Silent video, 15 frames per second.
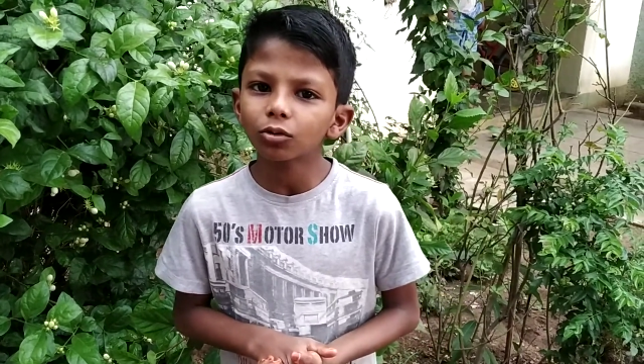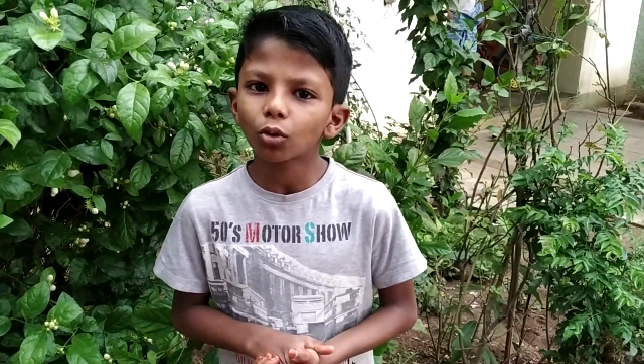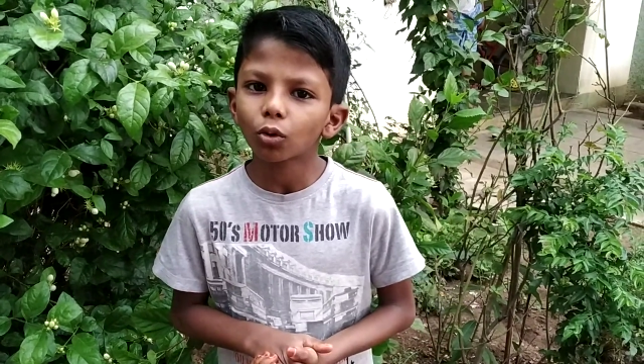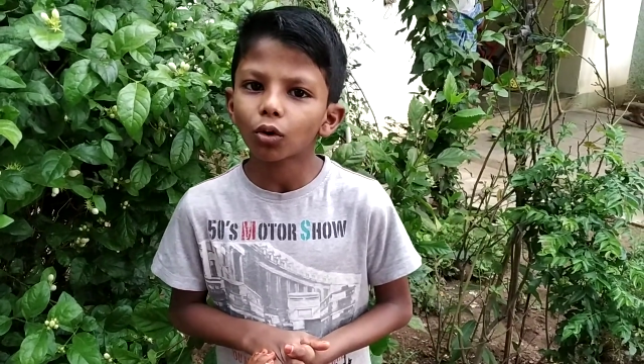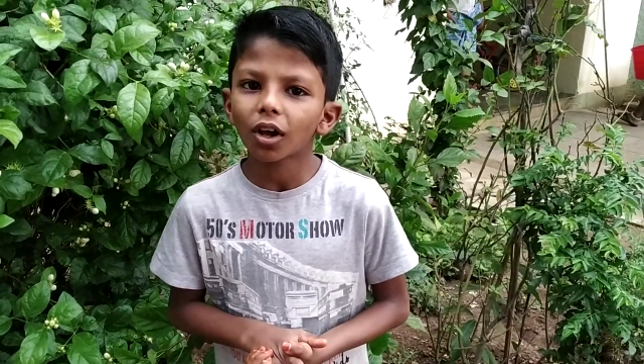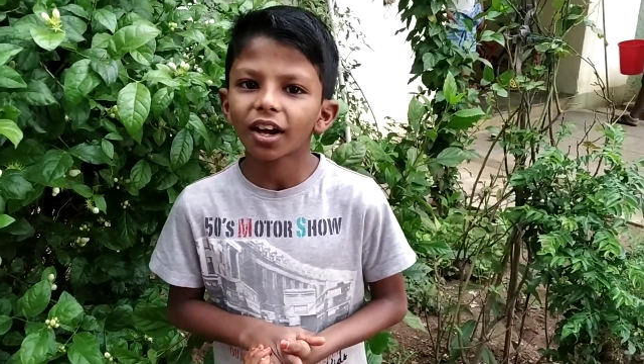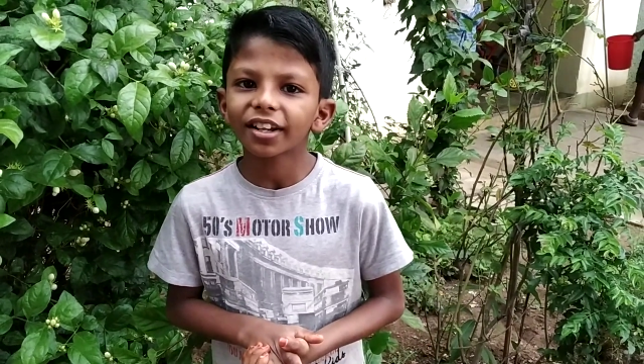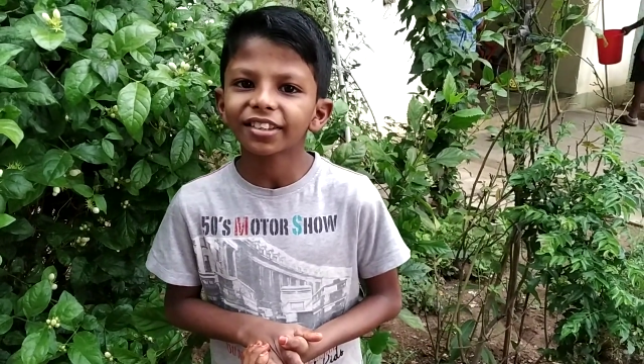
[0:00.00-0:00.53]

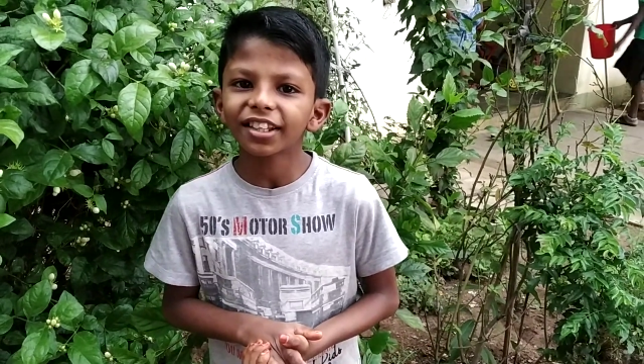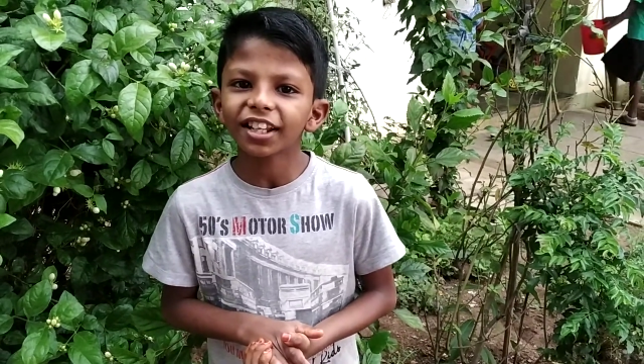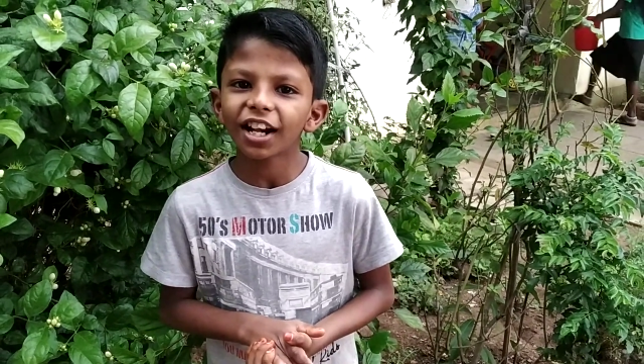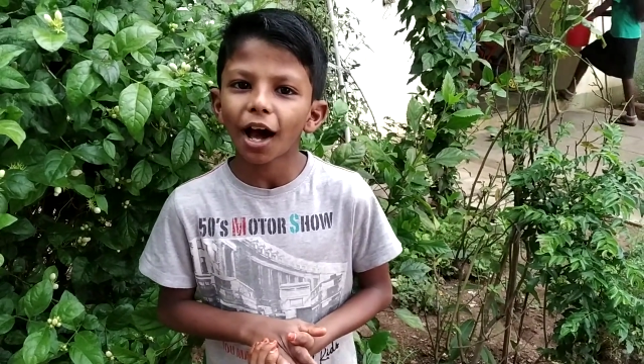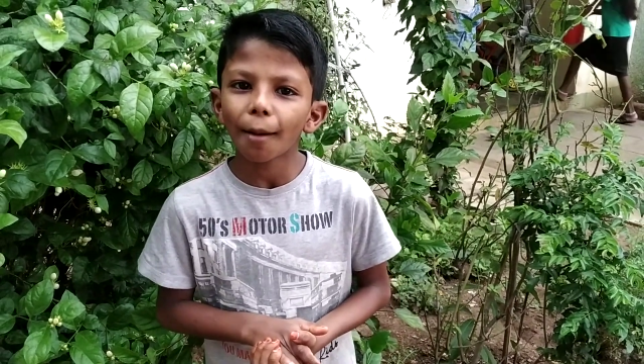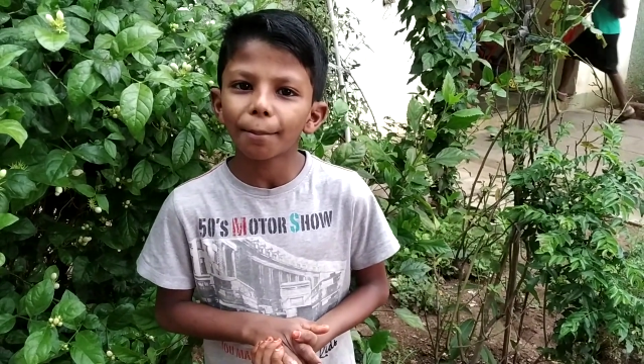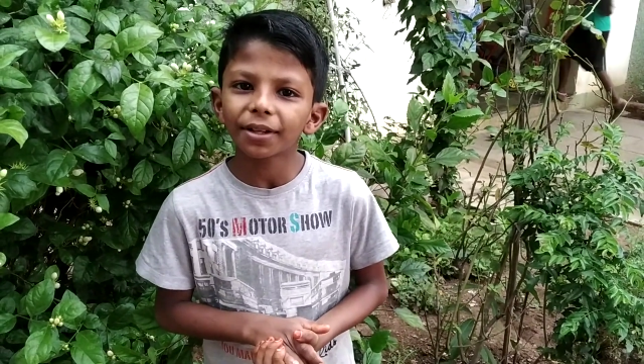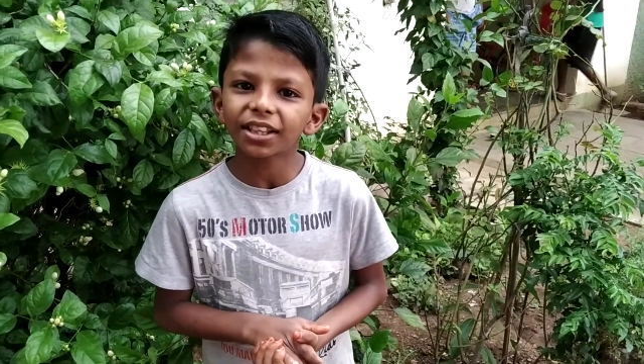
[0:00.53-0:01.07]
தொள்ளாயிரத்தி
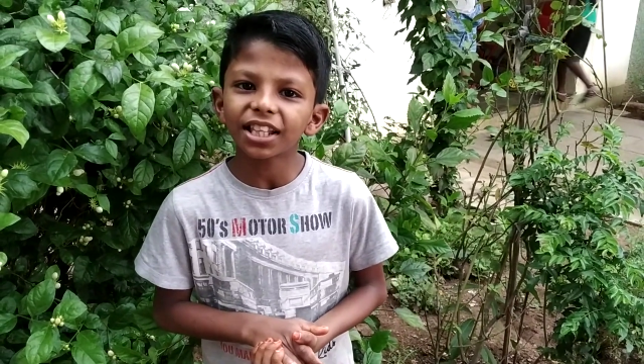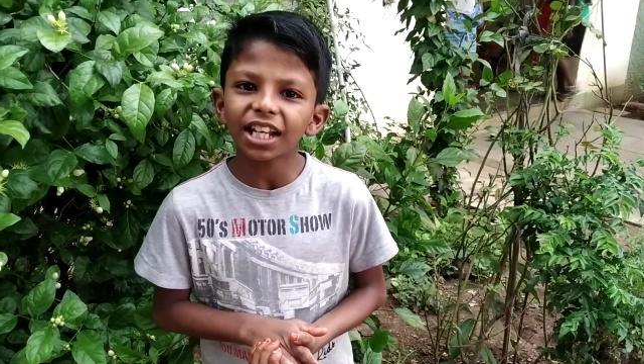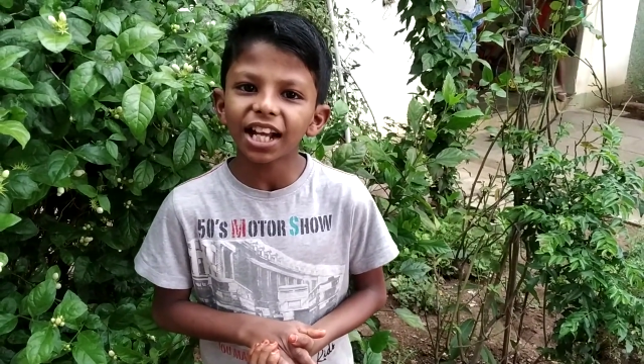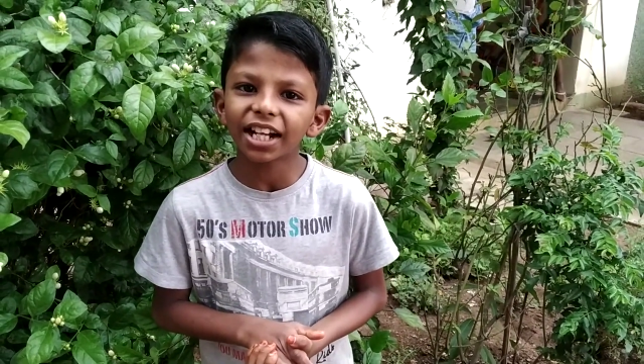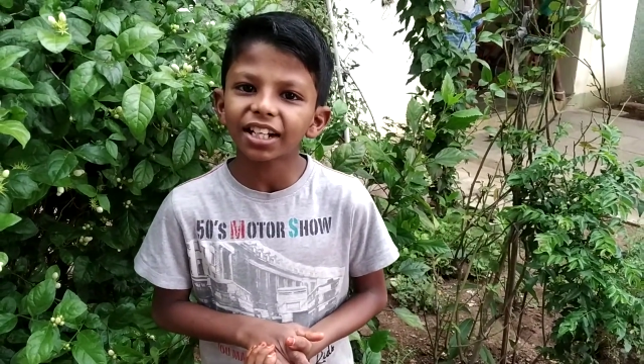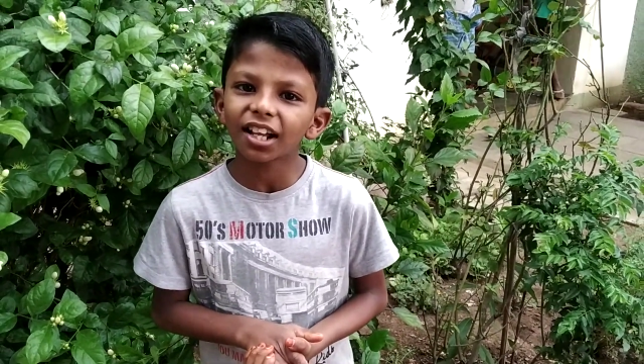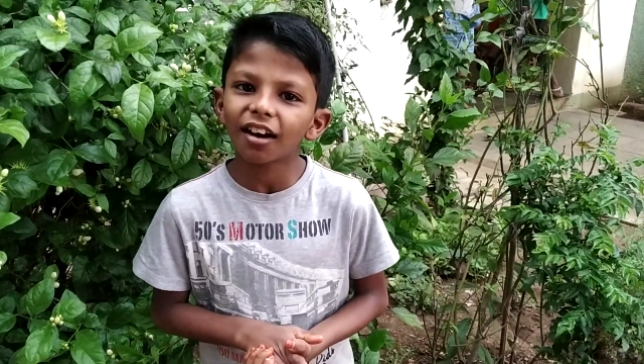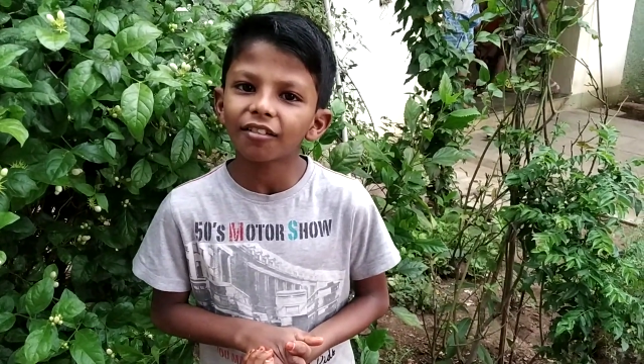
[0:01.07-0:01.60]
நாற்பத்தி
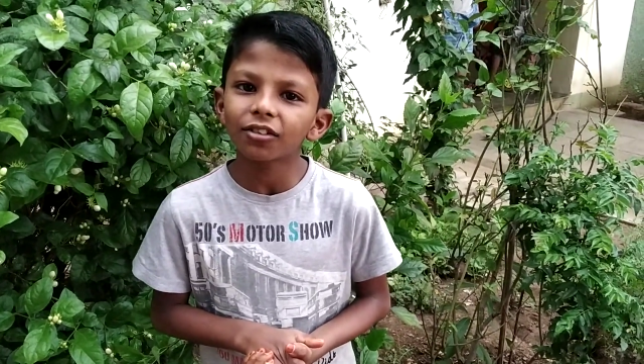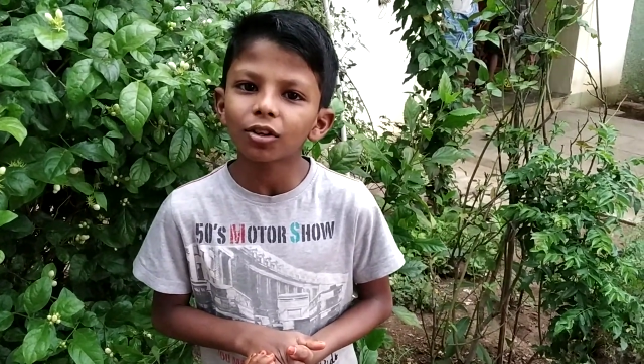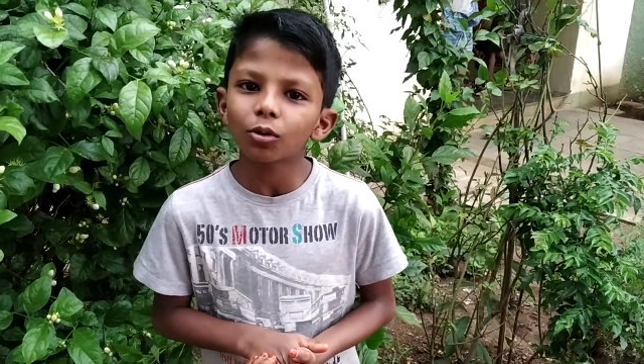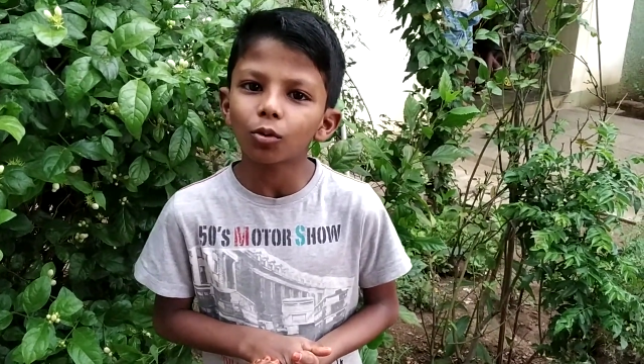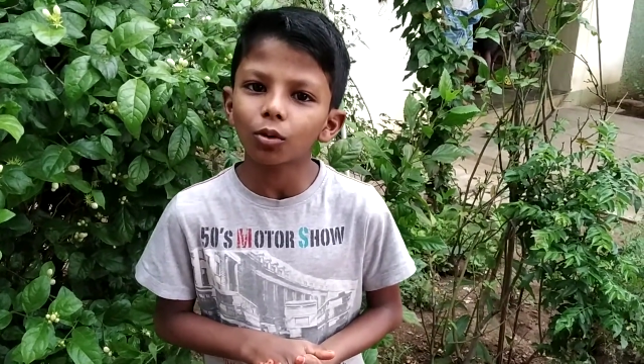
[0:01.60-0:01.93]
எட்டாவது